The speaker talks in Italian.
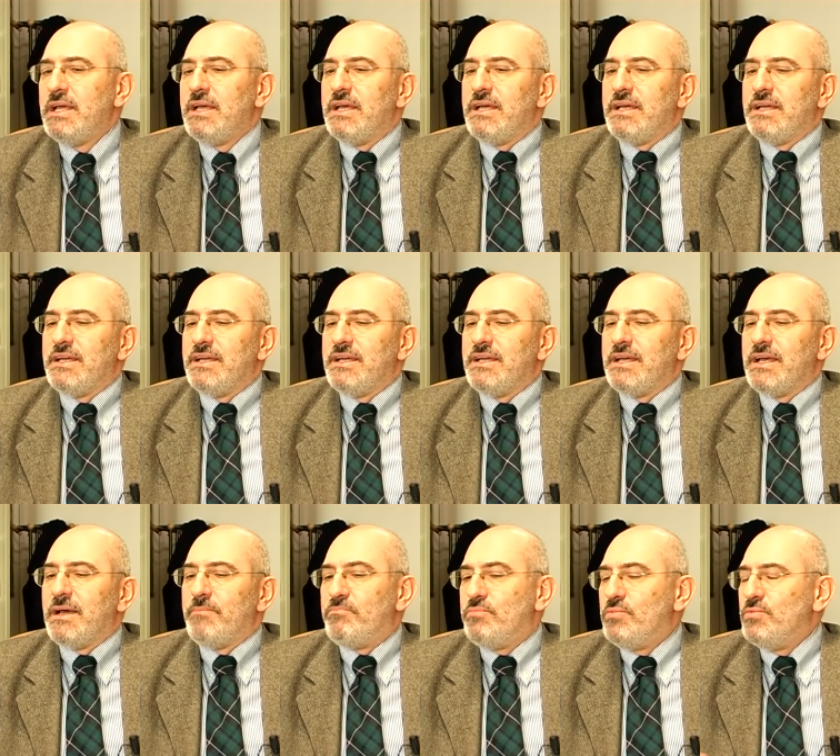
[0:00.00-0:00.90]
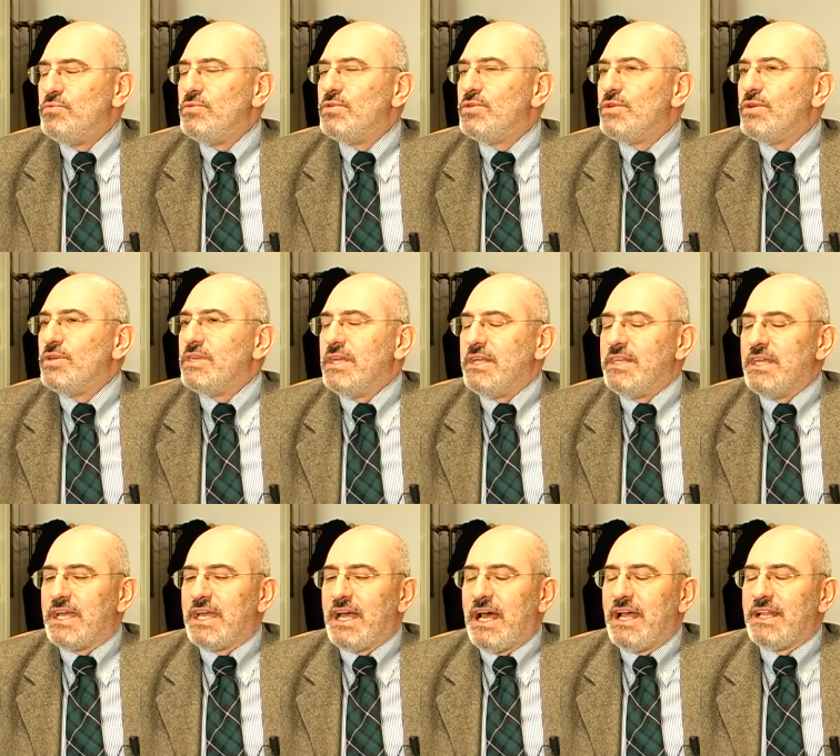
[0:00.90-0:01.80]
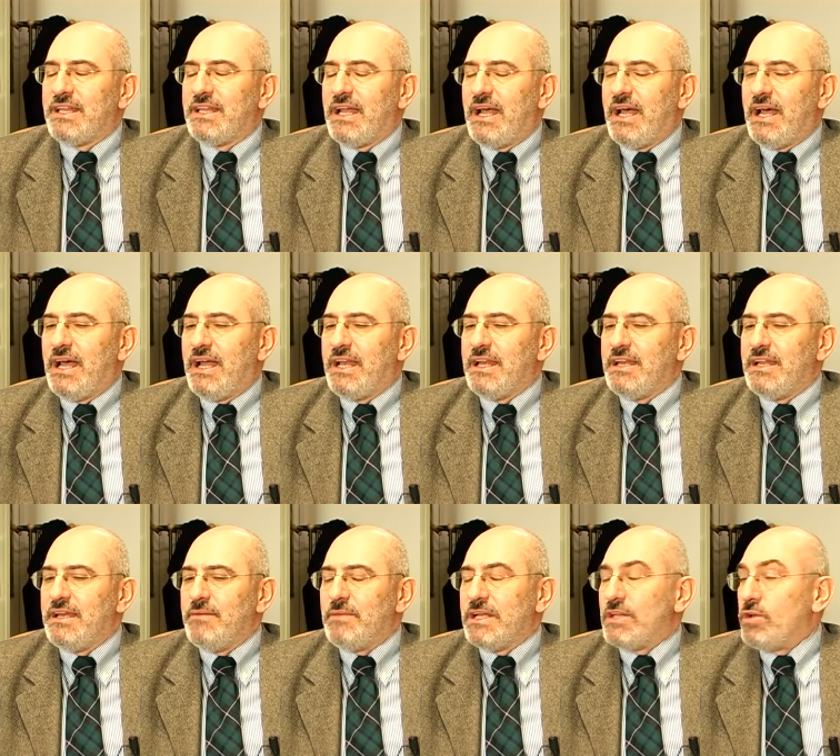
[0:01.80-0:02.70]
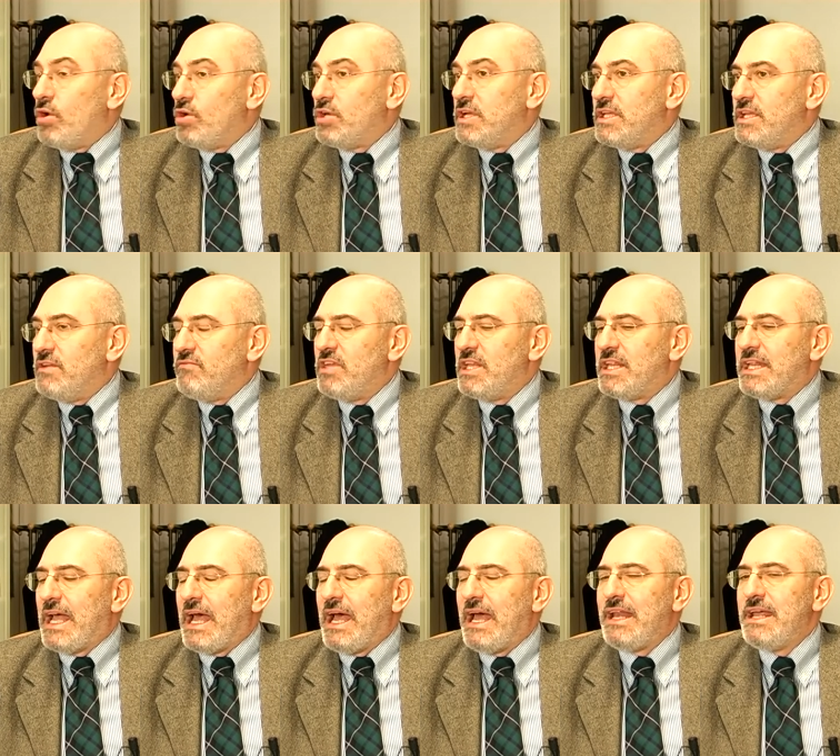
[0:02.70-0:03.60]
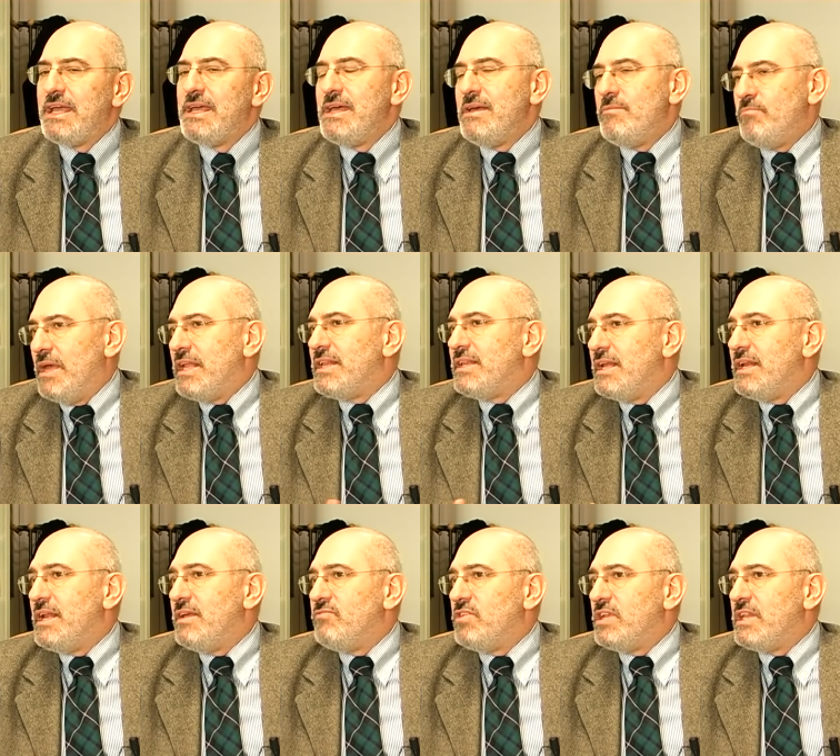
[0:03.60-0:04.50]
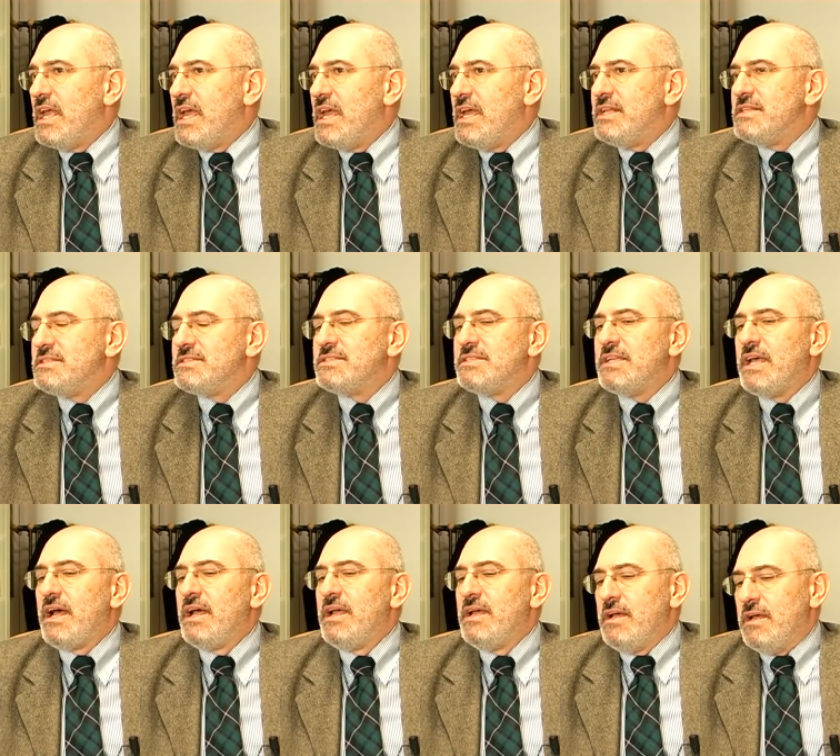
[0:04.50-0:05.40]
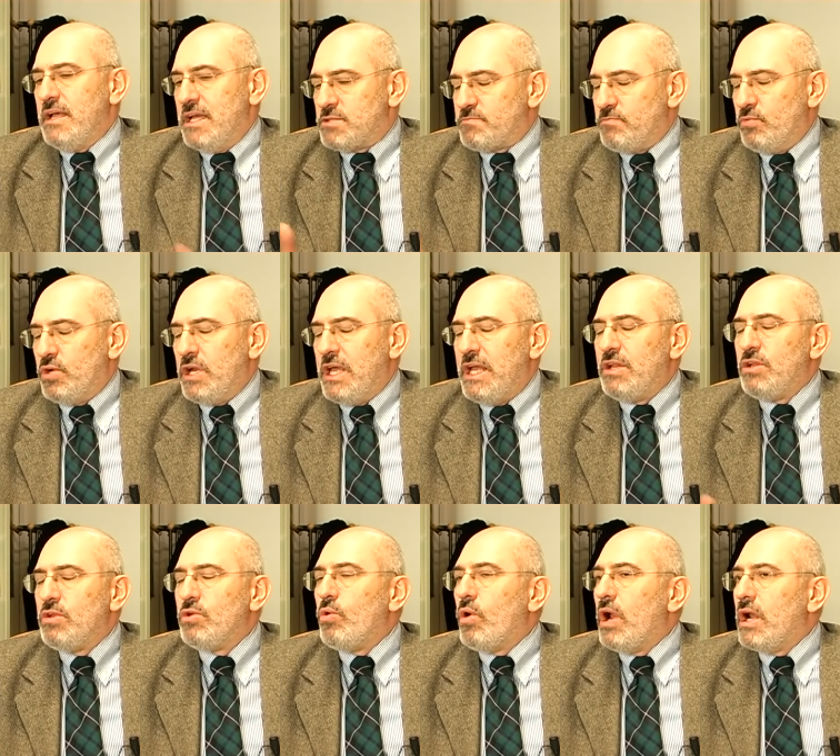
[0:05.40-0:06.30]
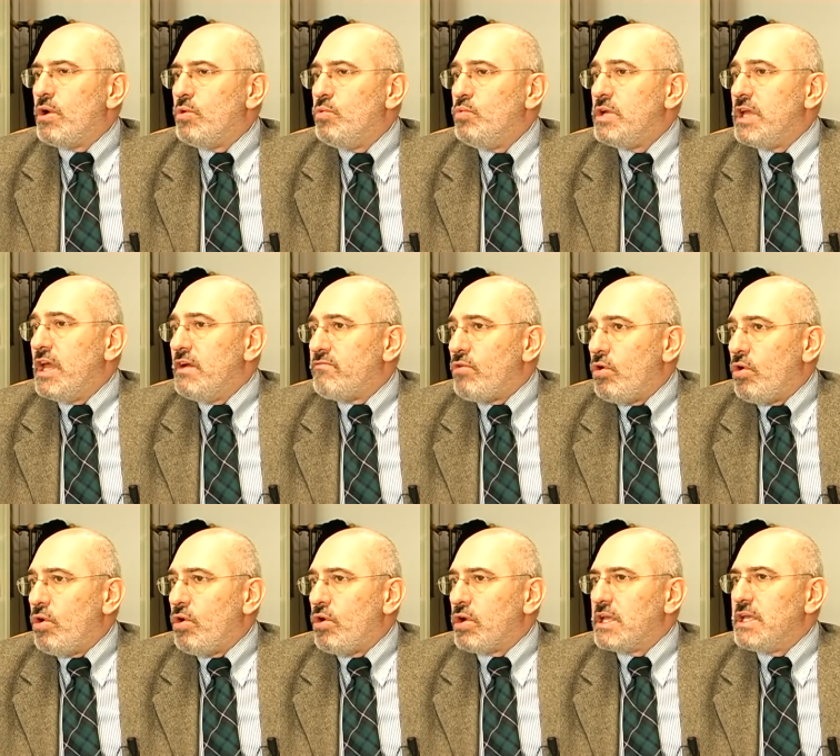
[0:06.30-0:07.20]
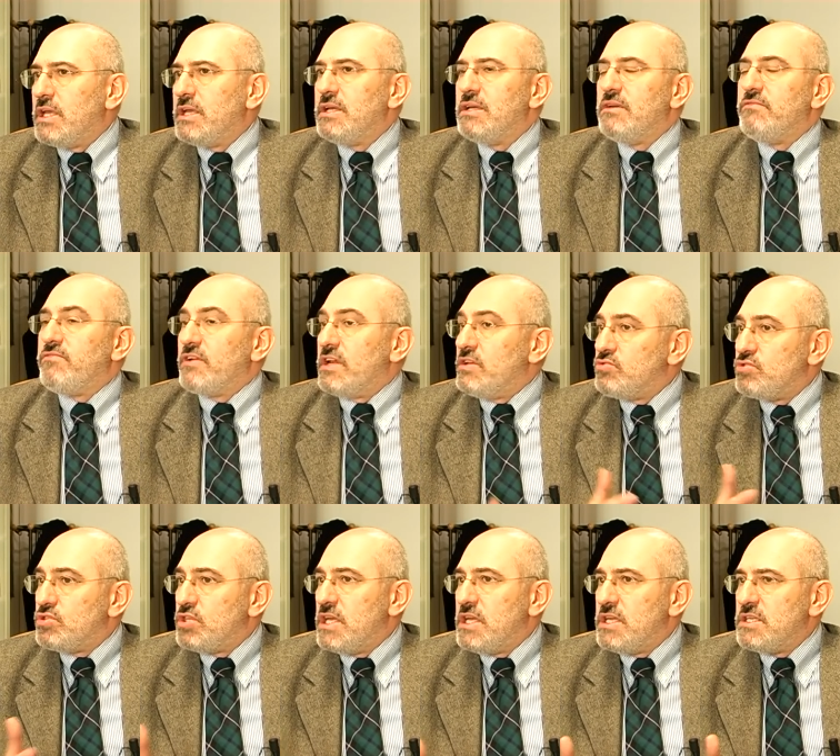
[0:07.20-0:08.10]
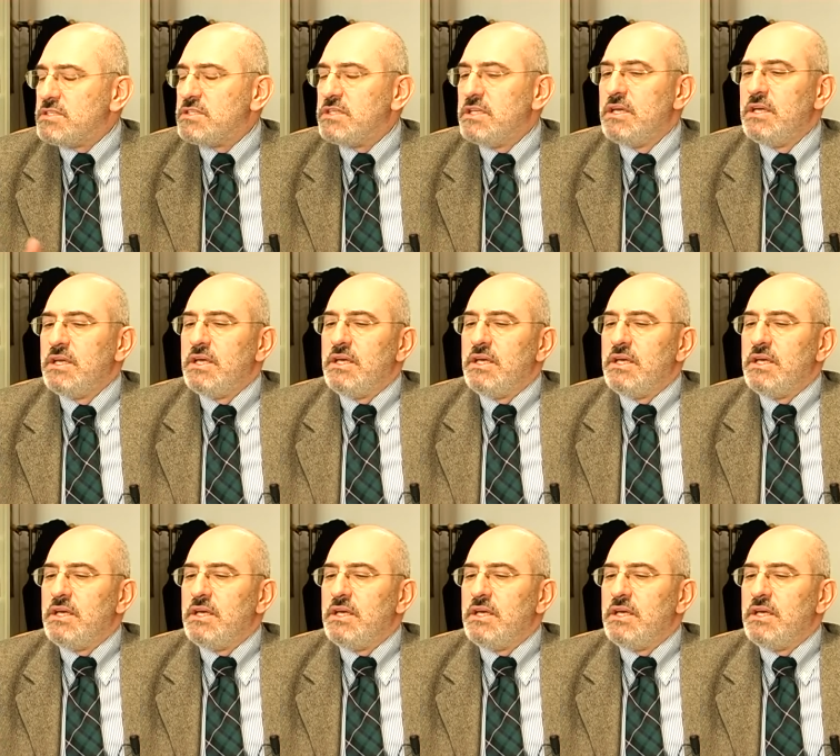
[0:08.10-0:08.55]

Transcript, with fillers: eh, appunto dedicata alle Madonne di Vitale mette in evidenza, esponendo alcuni avori eh, francesi,